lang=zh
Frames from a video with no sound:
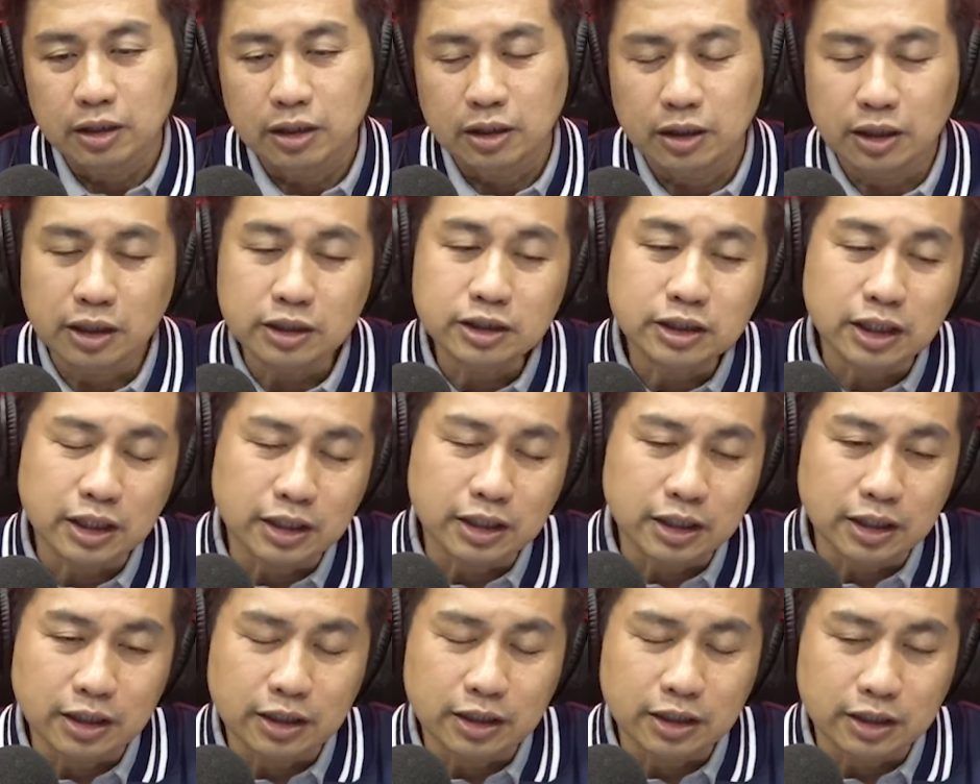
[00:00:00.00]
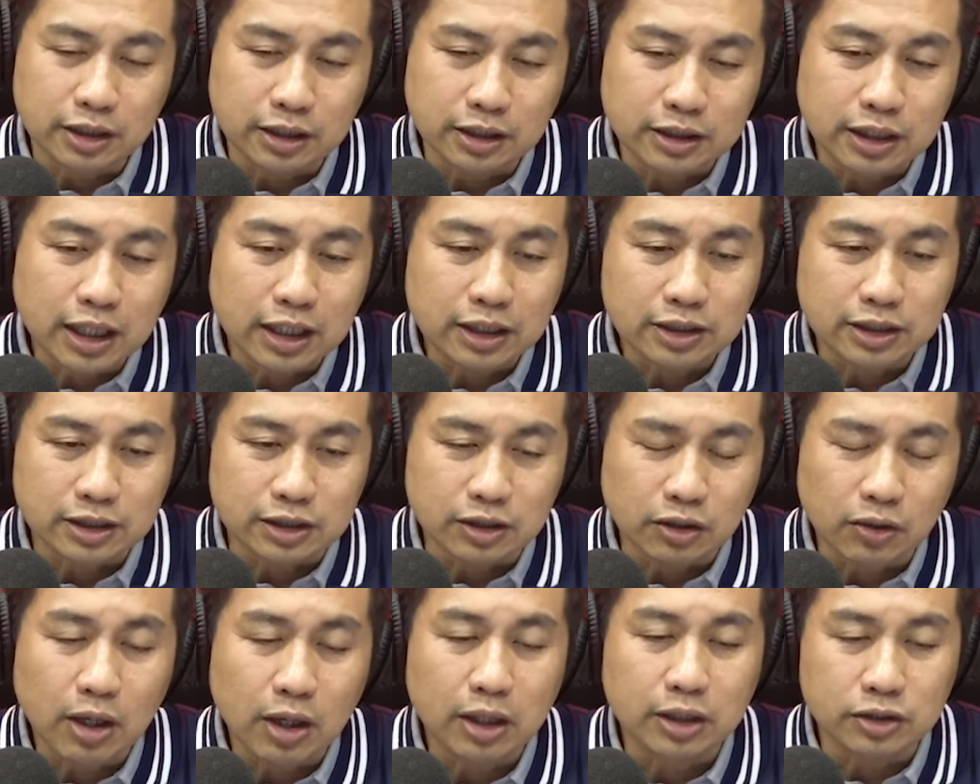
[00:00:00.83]
而且你你这样子
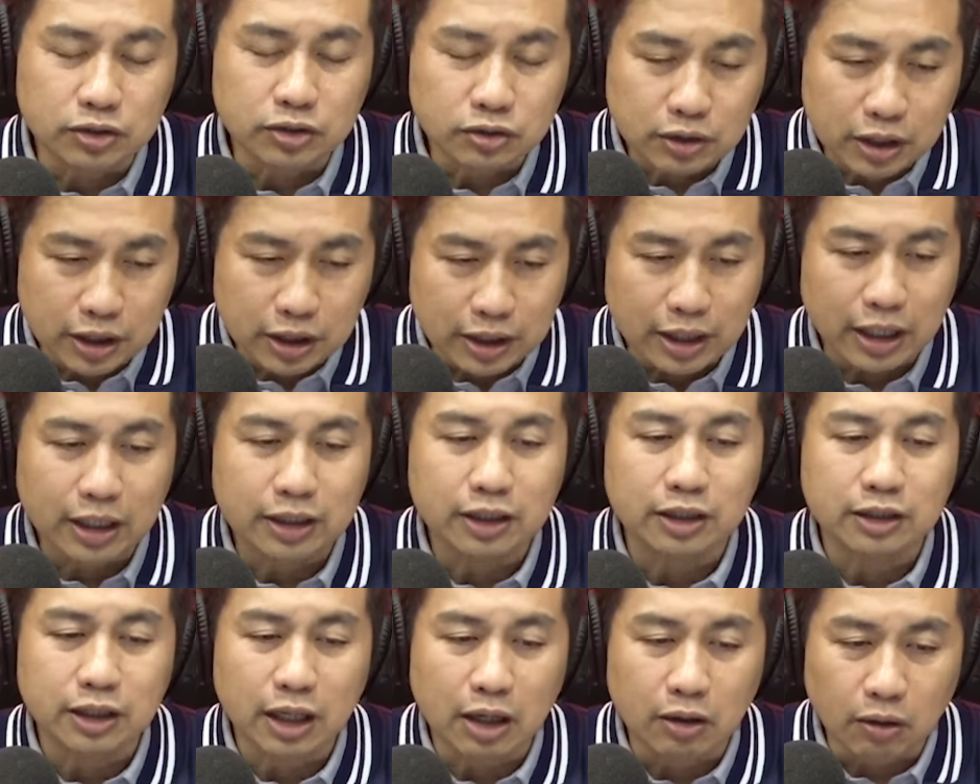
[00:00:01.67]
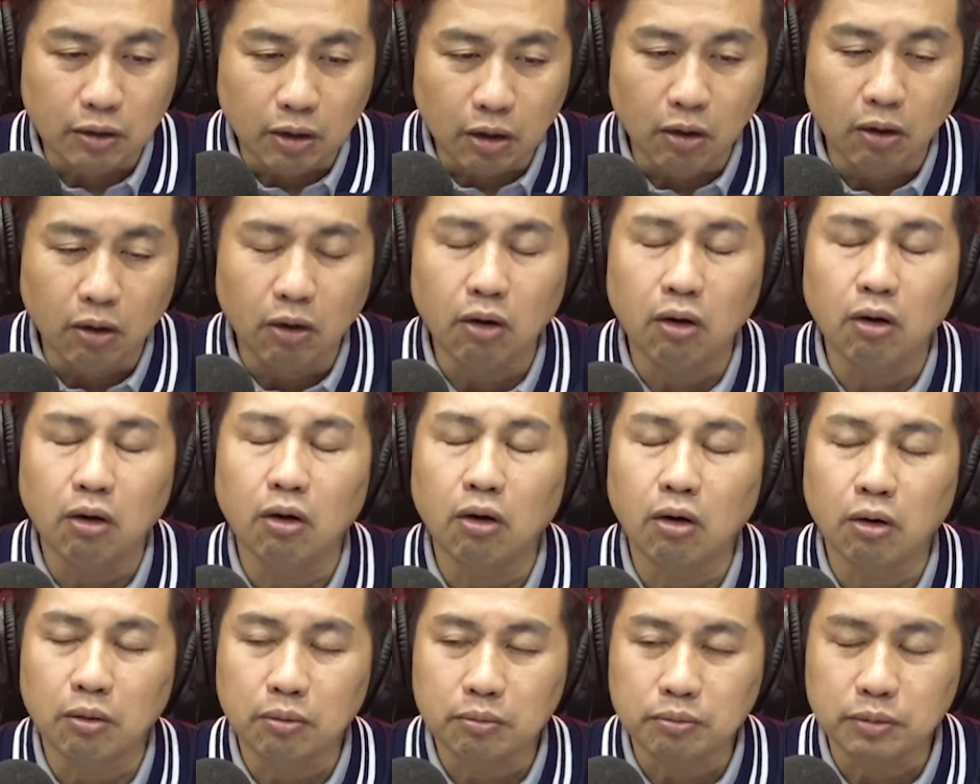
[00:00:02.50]
的话，你就可以看得到
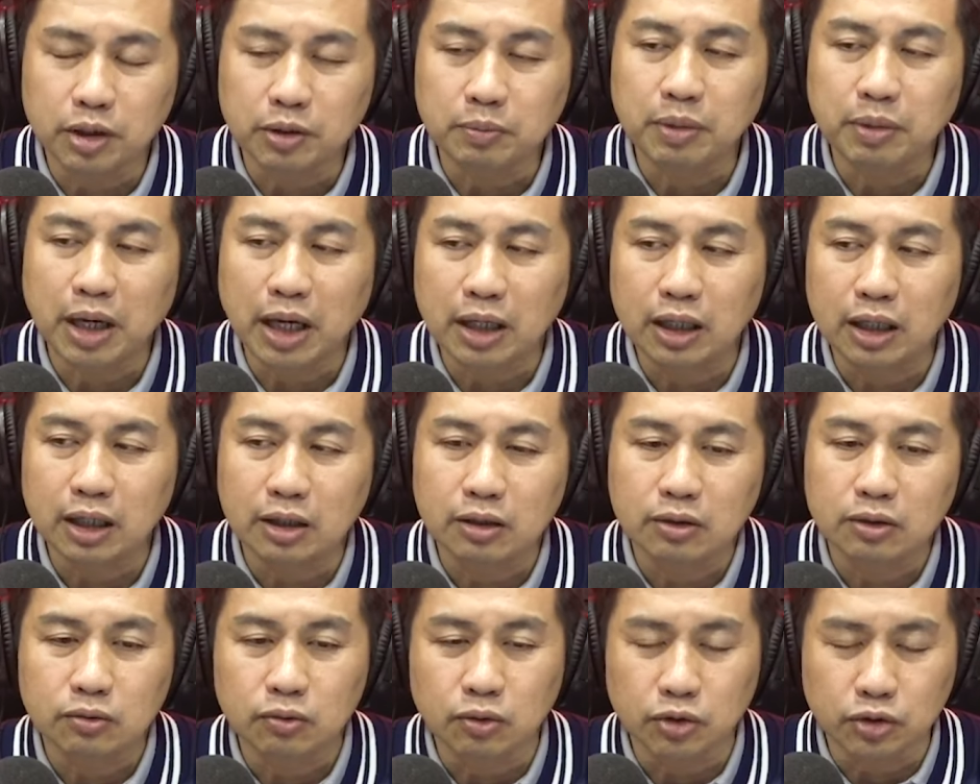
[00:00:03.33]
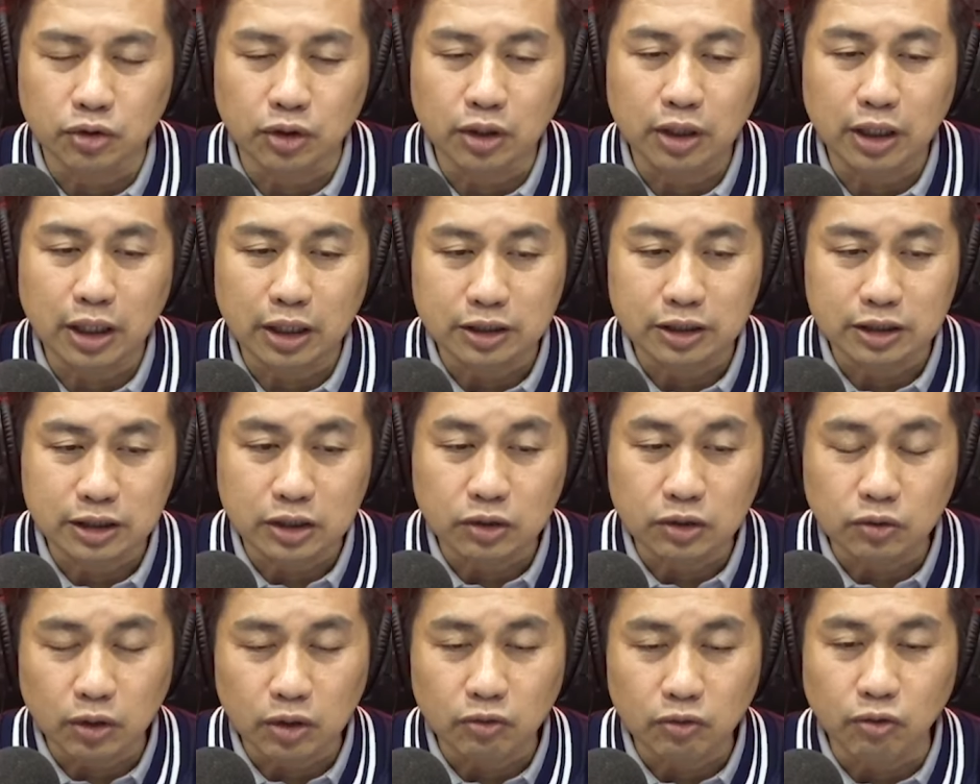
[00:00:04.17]
哦，明白了，我原来幸
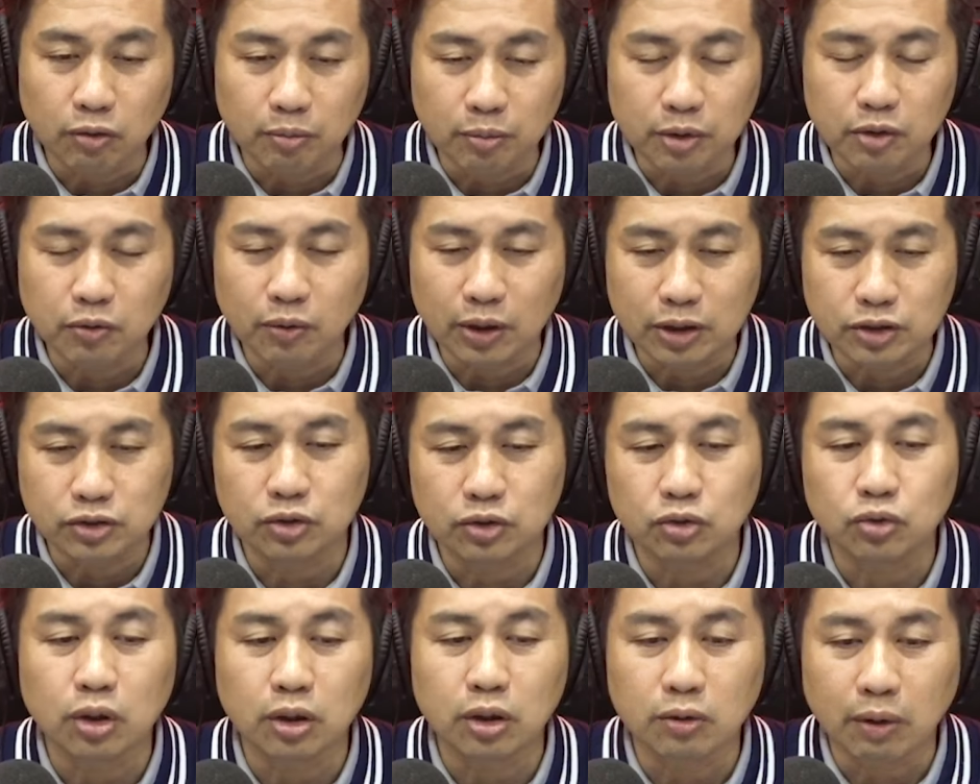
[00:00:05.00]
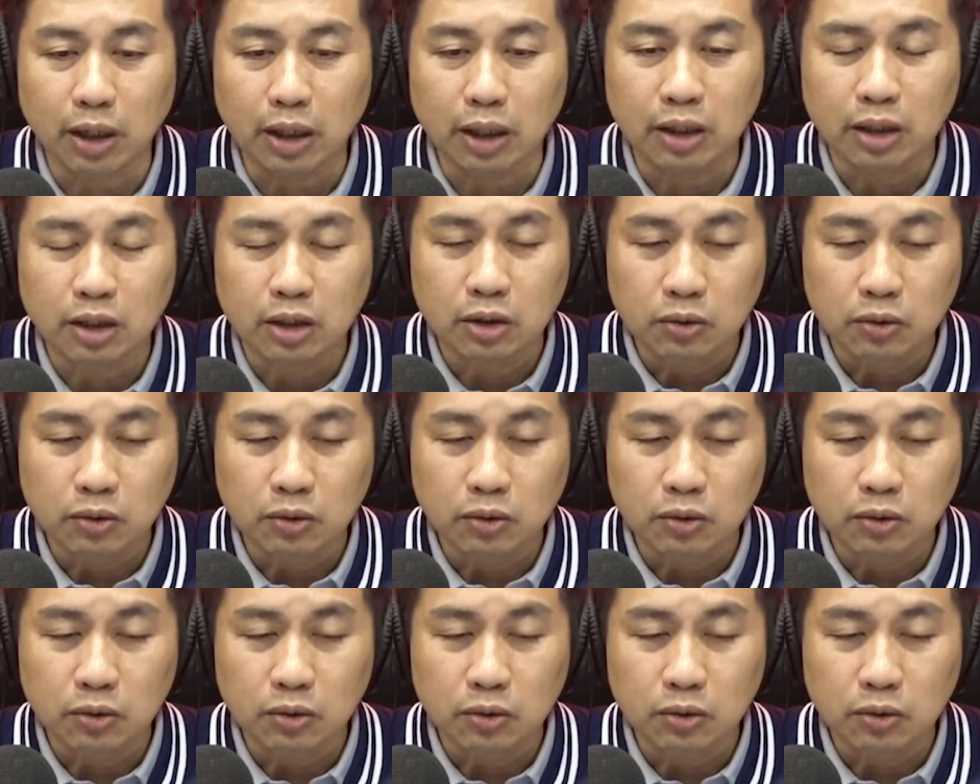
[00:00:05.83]
亏我没有完全退完，